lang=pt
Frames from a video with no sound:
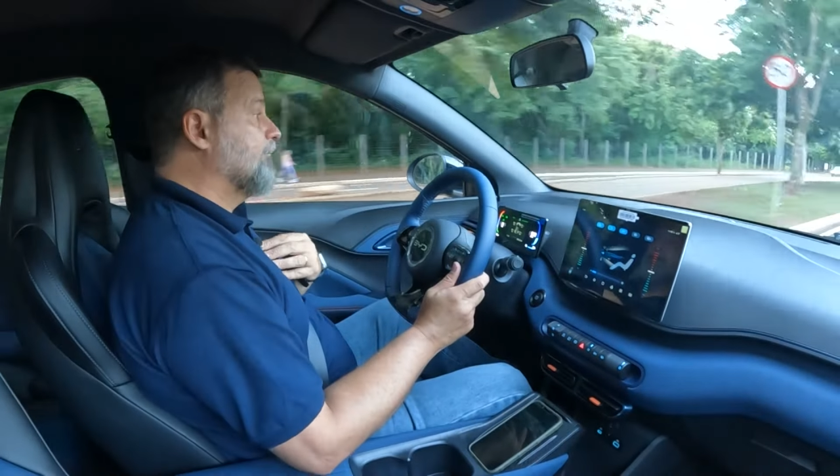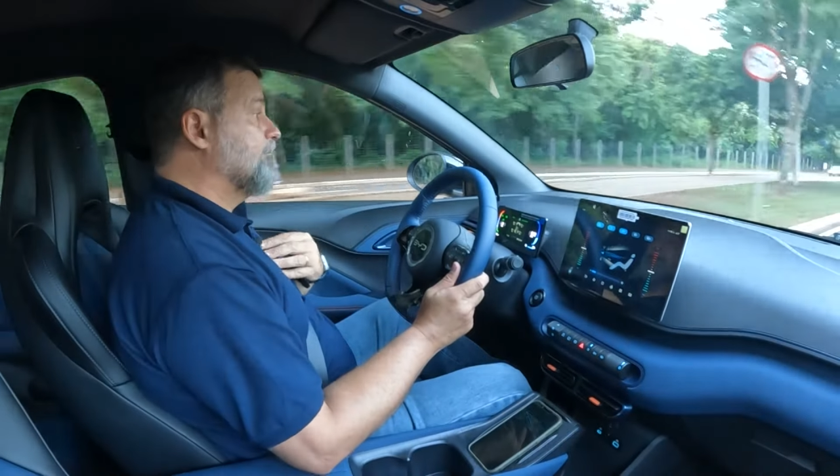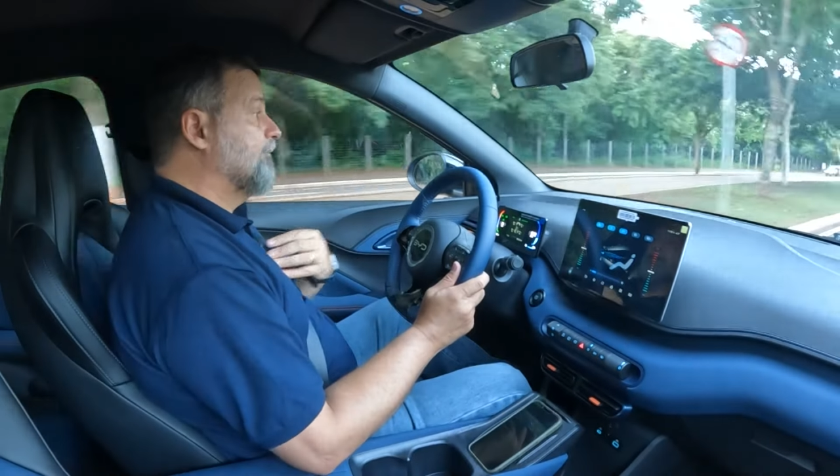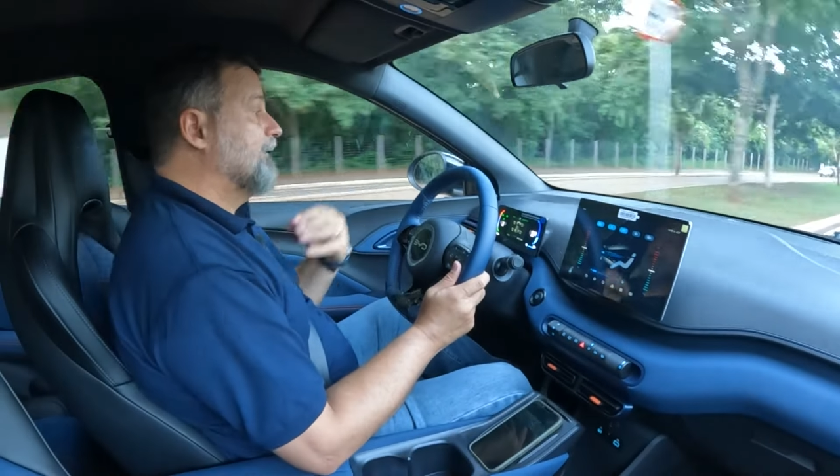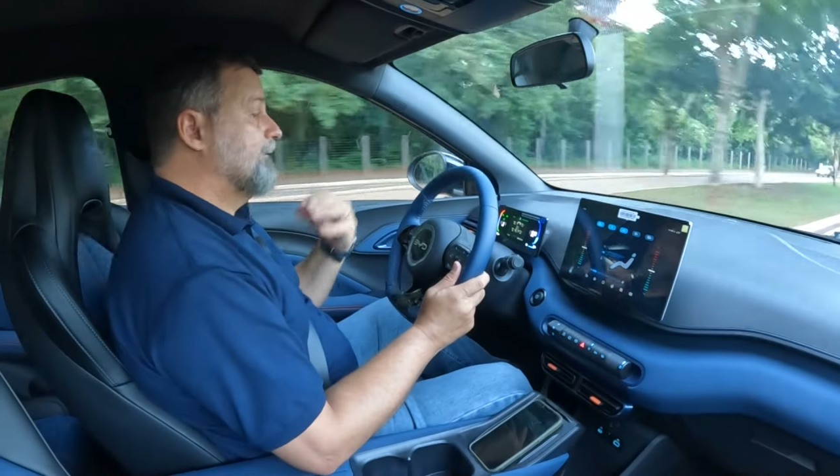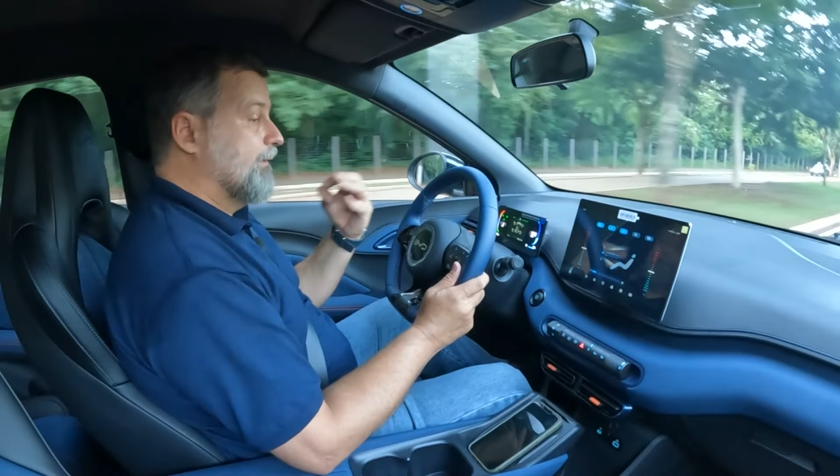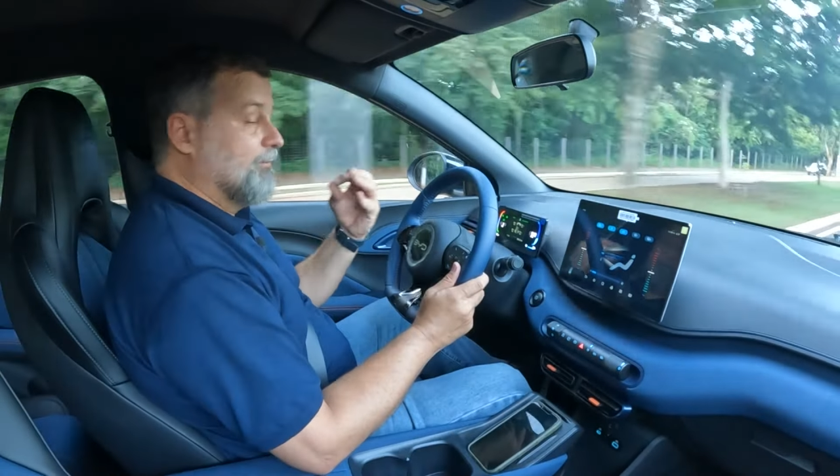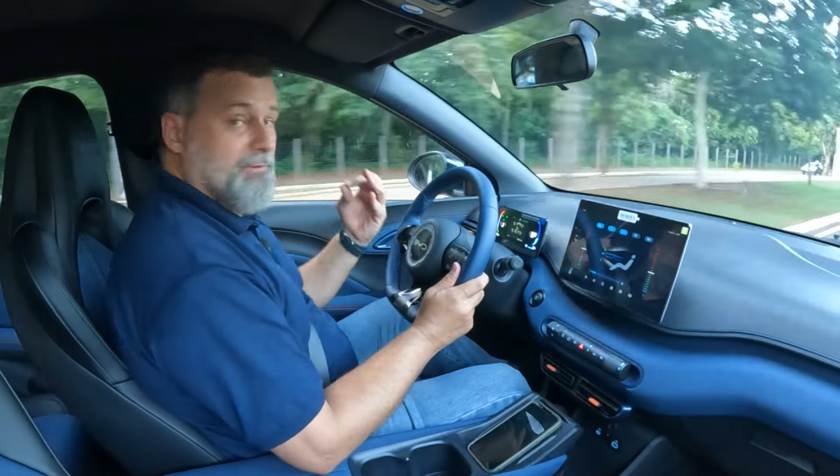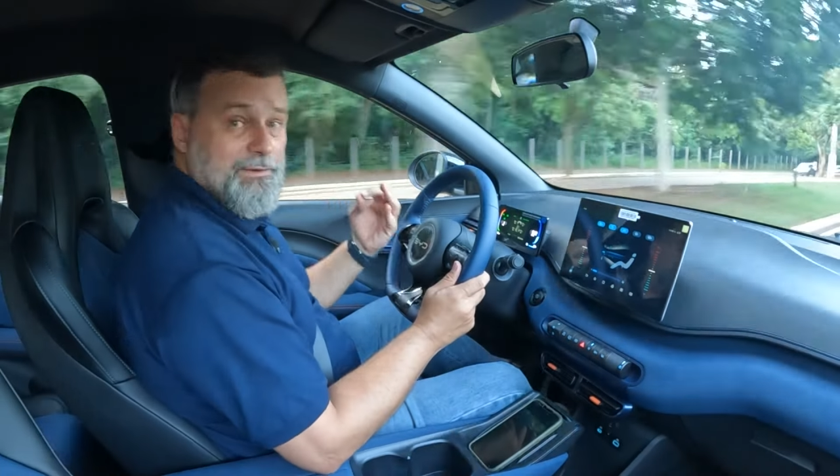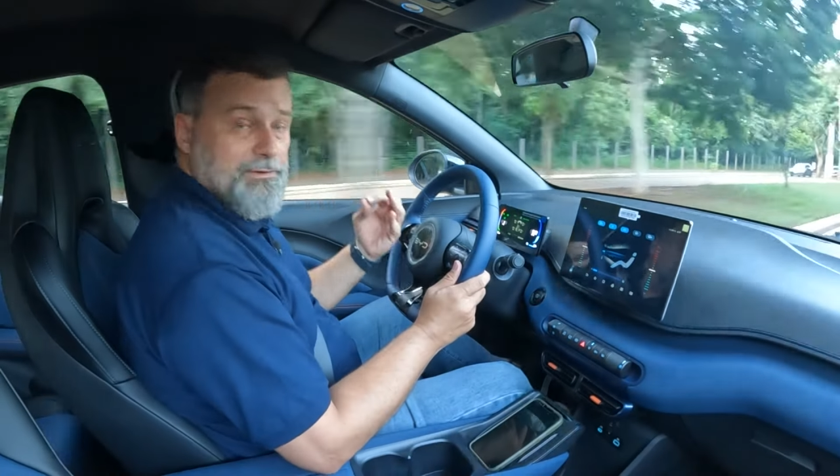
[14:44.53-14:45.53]
fazer o
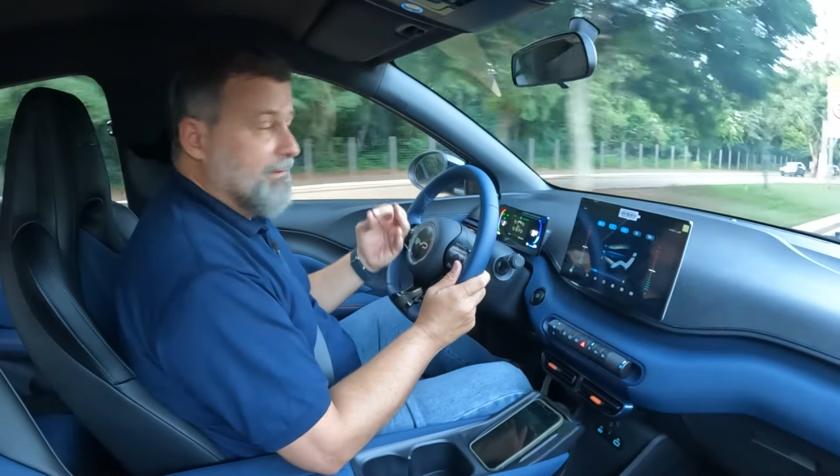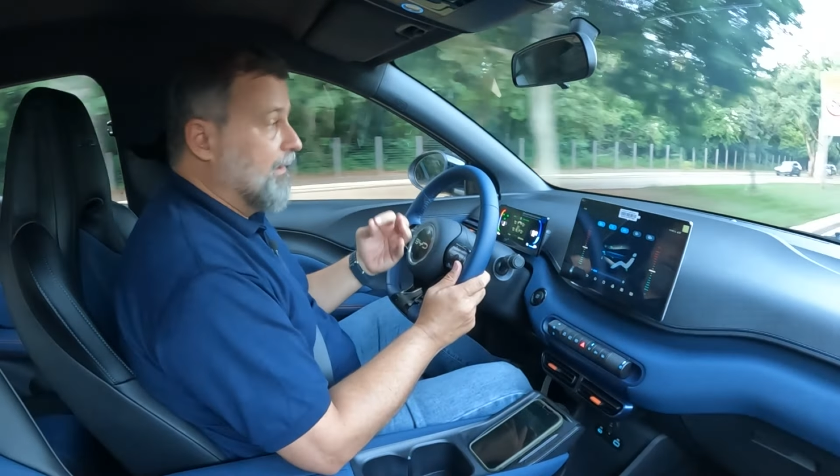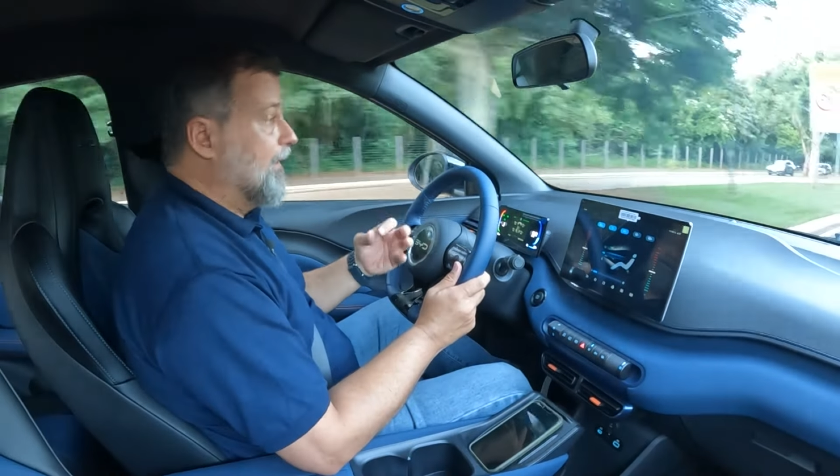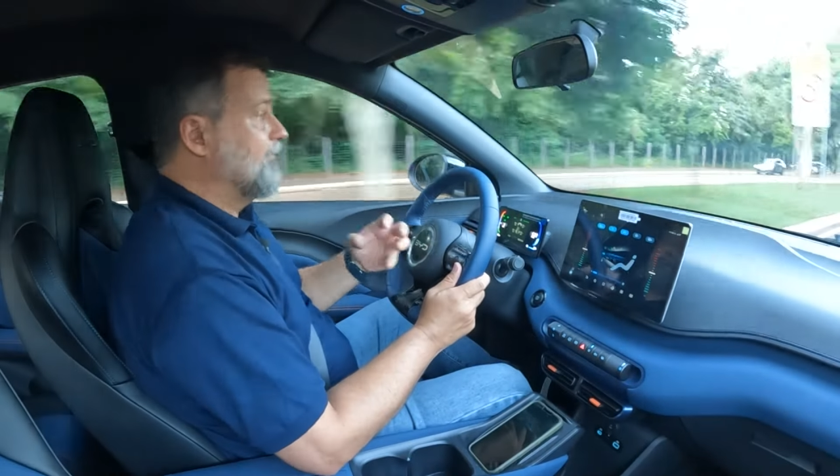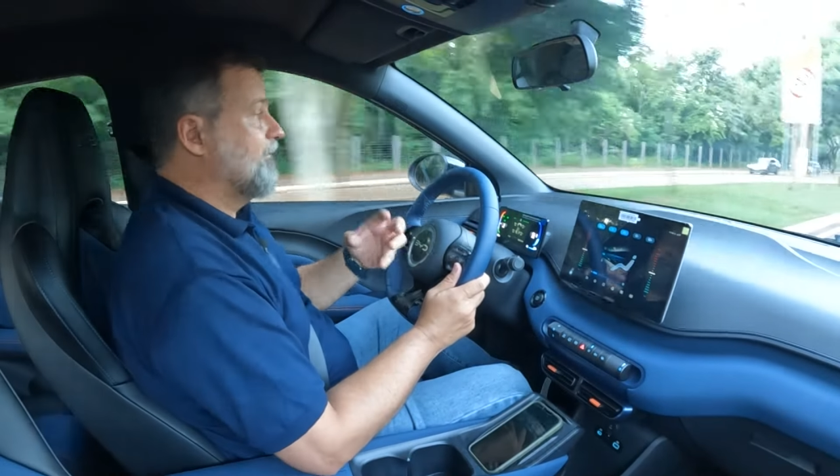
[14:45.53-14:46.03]
test drive,